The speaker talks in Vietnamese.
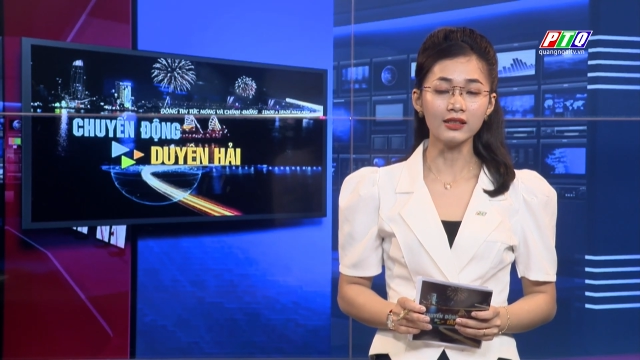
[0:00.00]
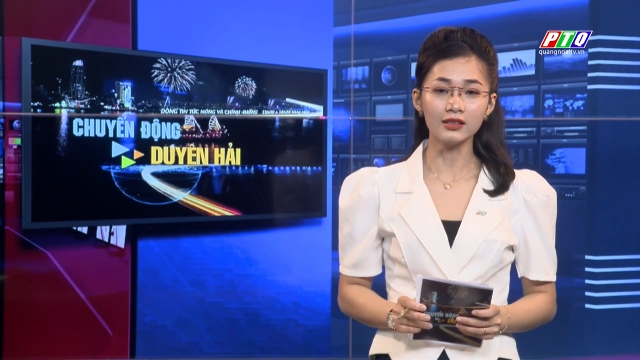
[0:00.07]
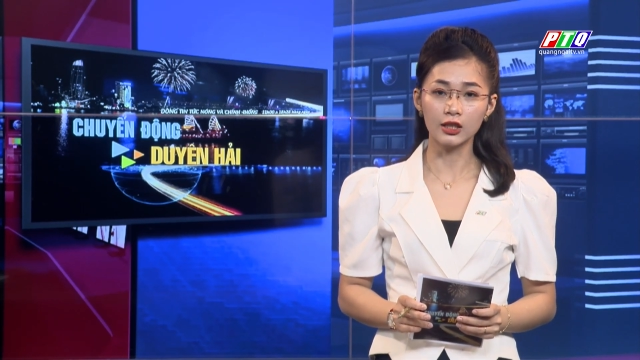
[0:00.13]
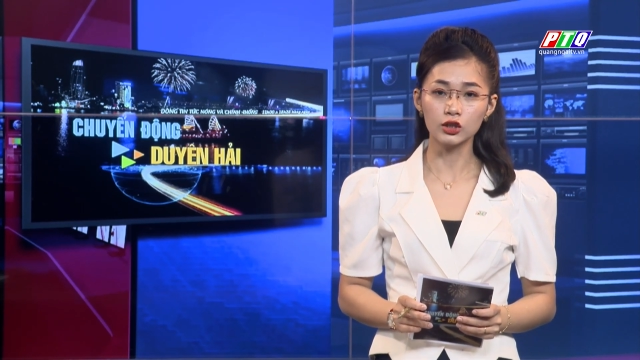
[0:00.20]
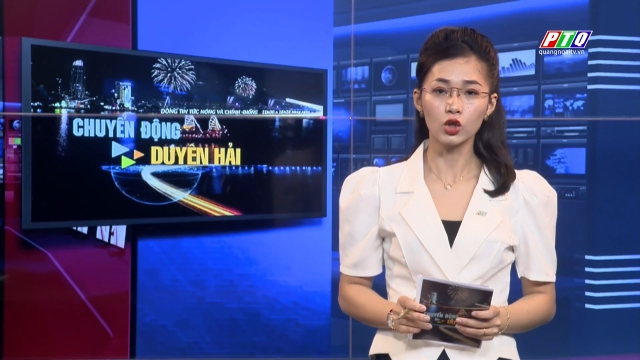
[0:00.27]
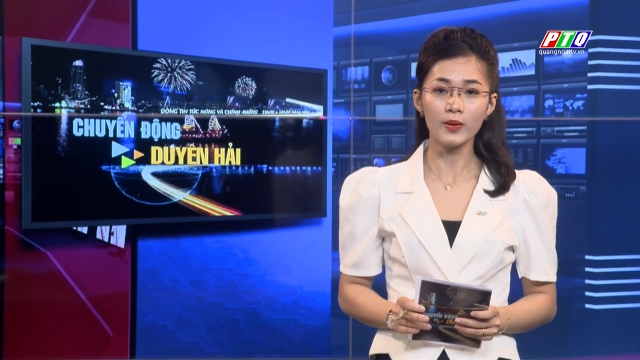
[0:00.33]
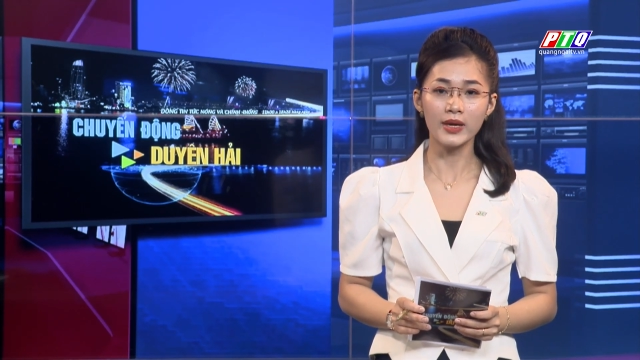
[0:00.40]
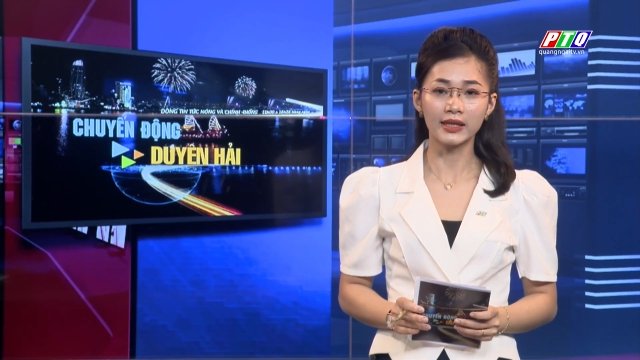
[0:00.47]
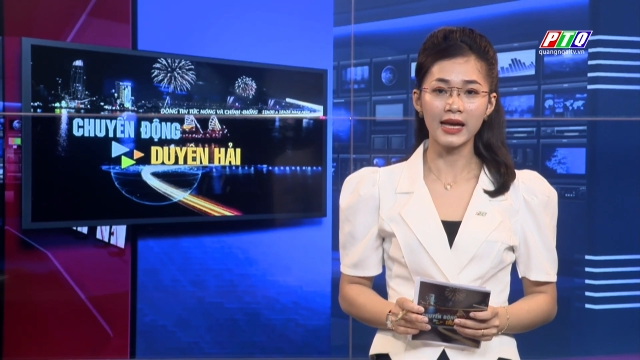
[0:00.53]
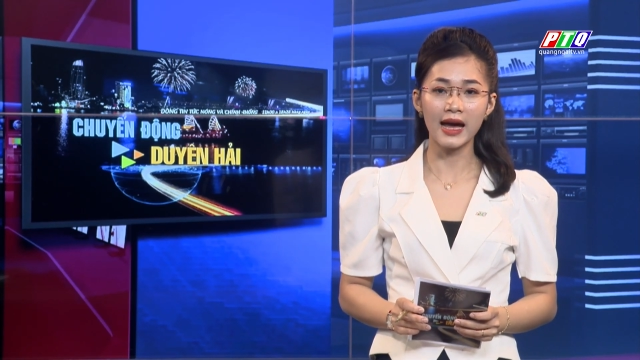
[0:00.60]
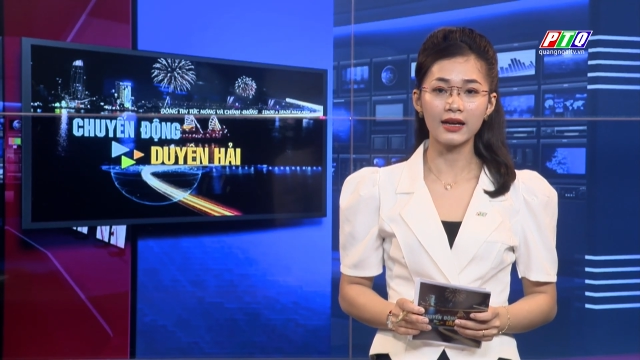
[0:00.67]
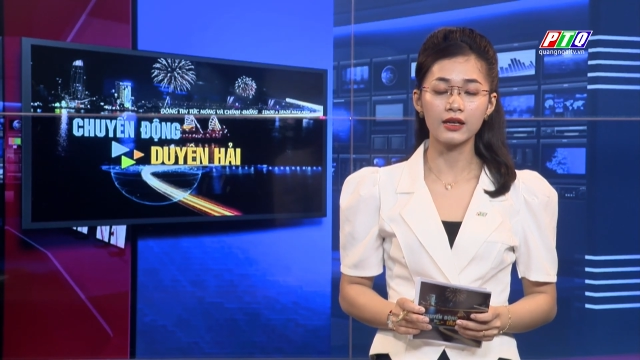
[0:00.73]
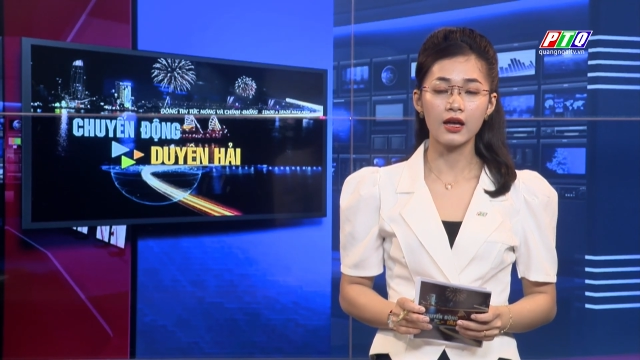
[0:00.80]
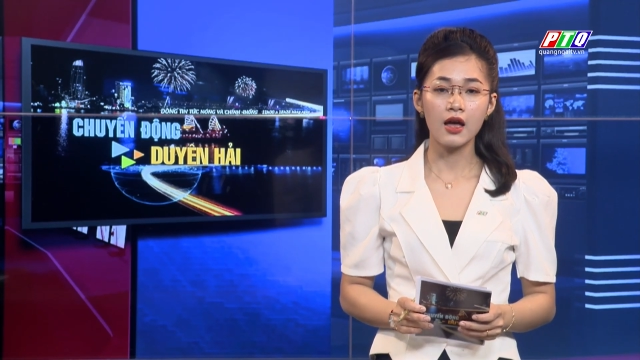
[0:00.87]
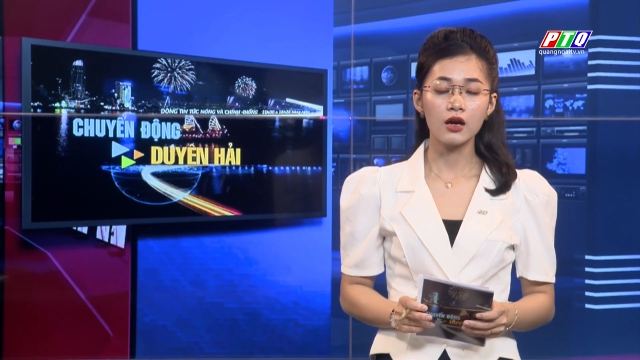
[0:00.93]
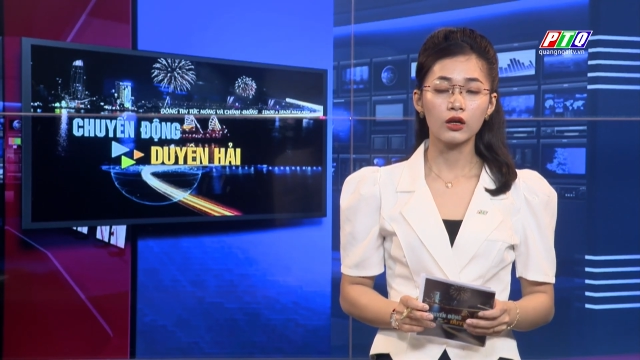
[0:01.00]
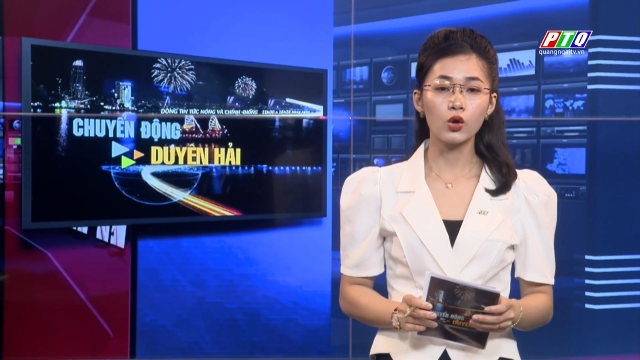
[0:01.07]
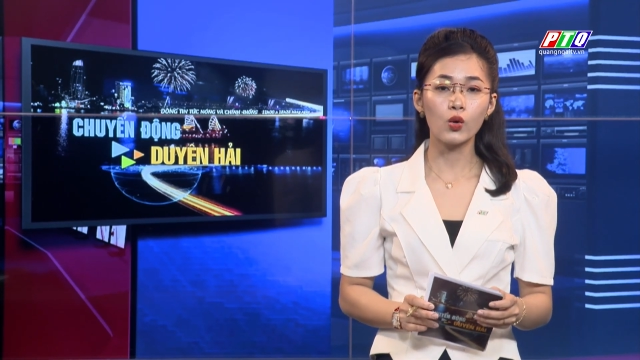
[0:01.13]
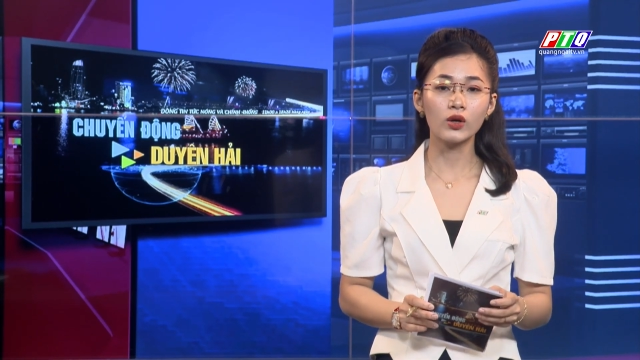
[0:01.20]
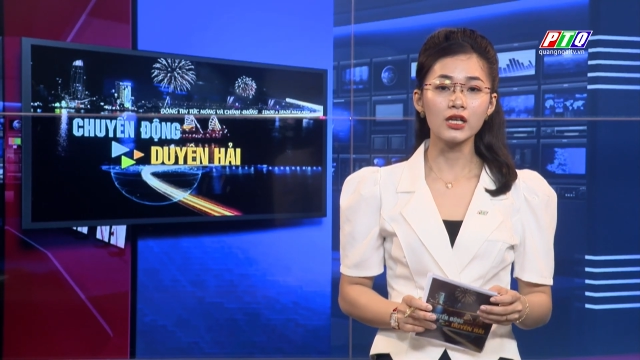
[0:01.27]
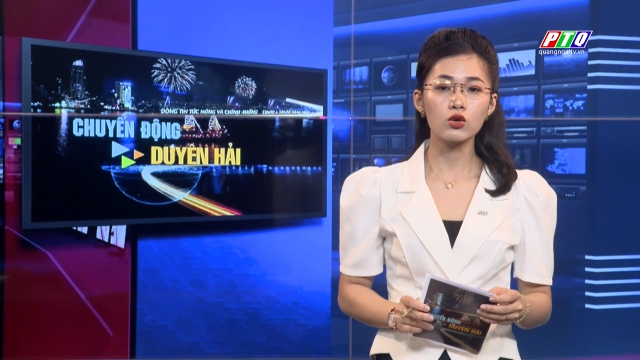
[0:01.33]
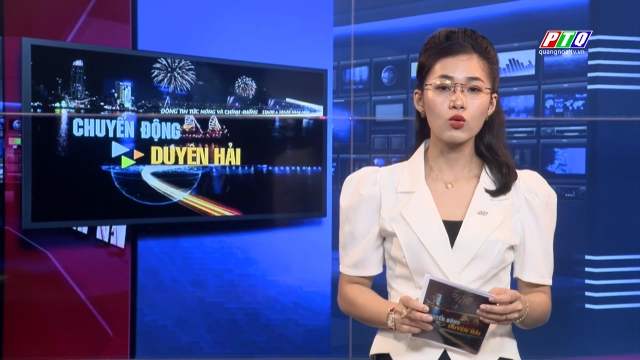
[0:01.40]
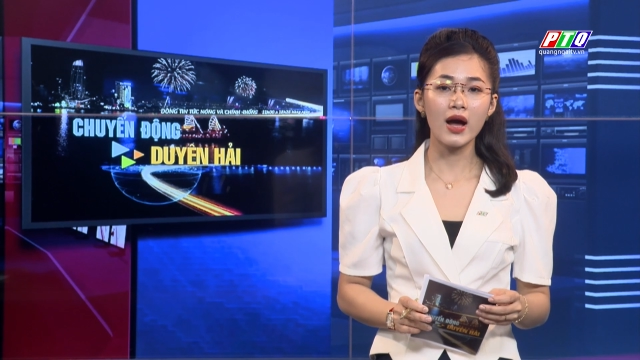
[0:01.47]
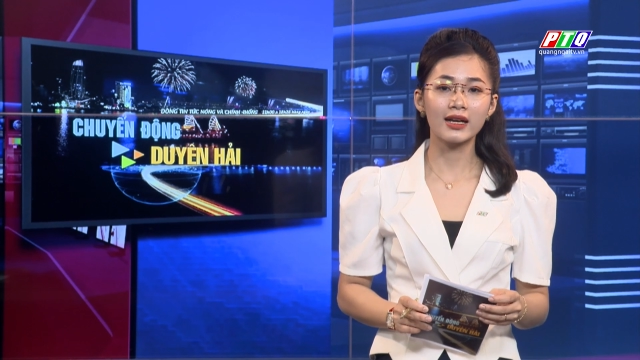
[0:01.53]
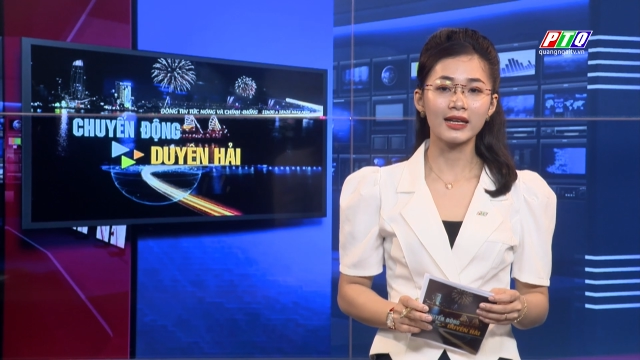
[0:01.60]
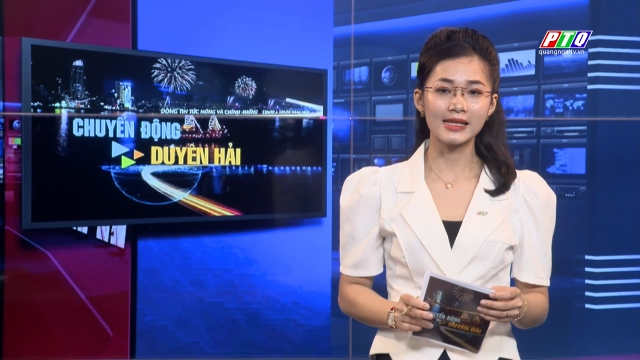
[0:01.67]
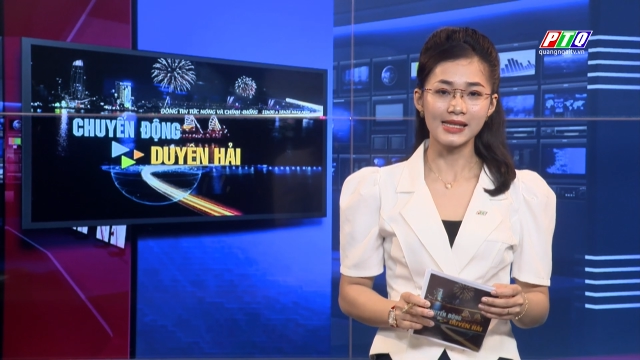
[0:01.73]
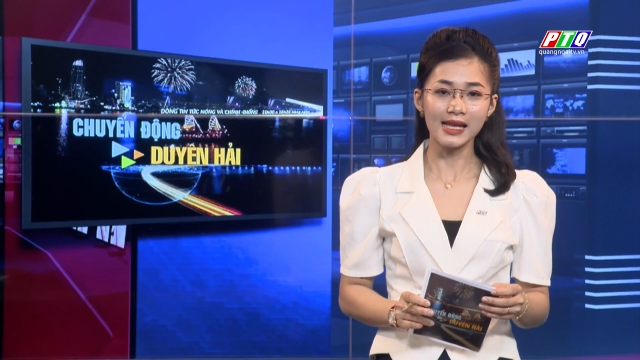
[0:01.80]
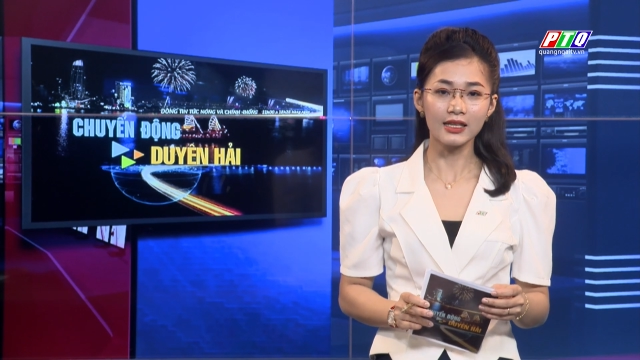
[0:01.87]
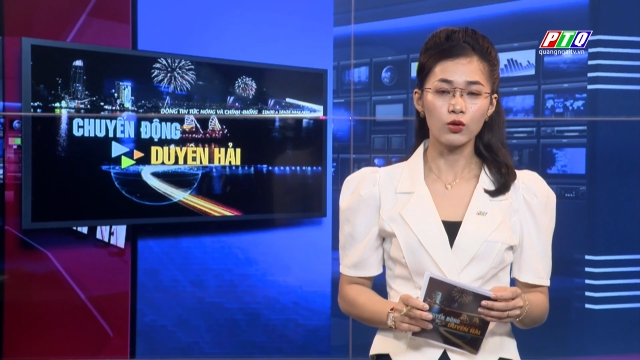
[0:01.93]
khởi tố bị can của cơ quan
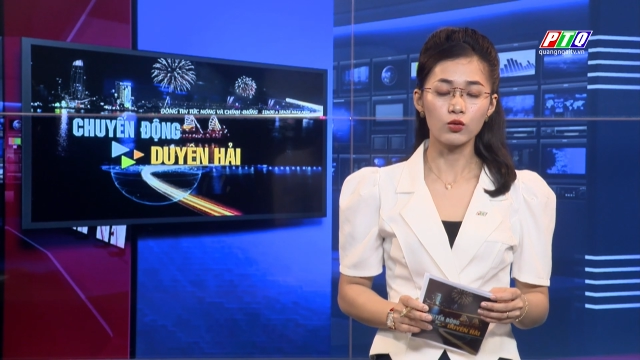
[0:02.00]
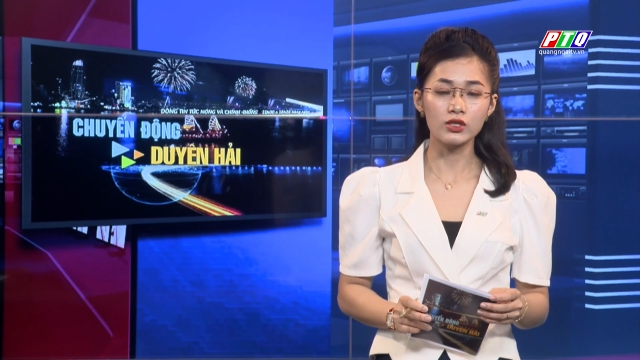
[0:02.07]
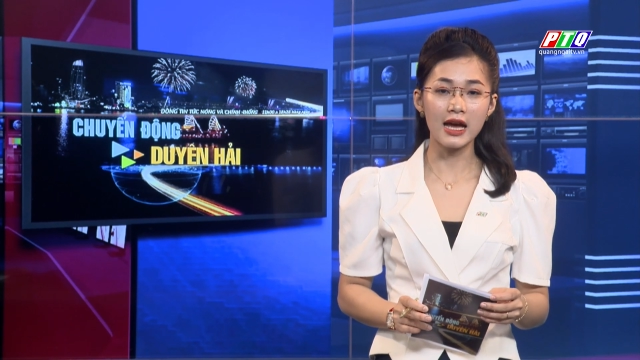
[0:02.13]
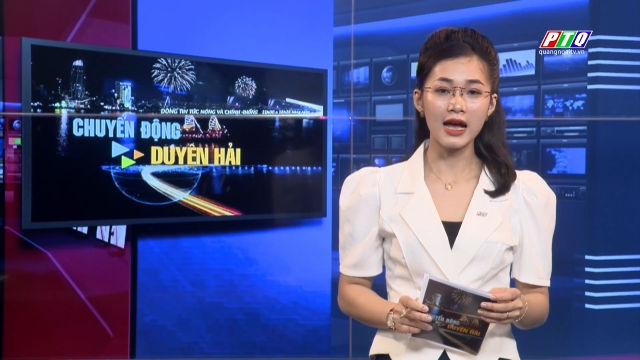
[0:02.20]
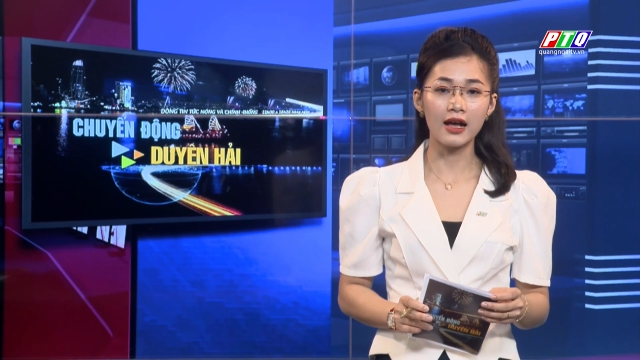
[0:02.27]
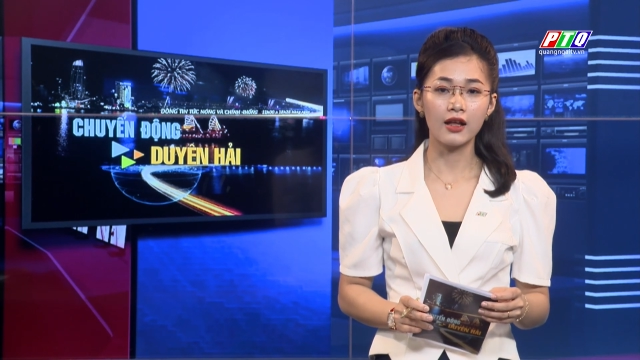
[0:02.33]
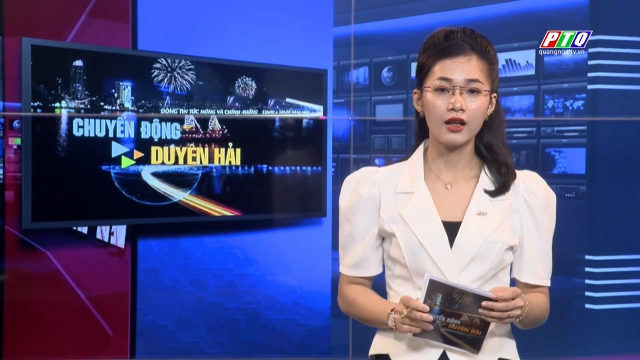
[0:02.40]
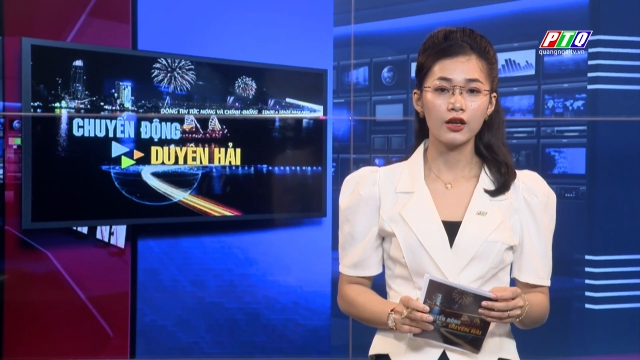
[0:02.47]
cảnh sát điều tra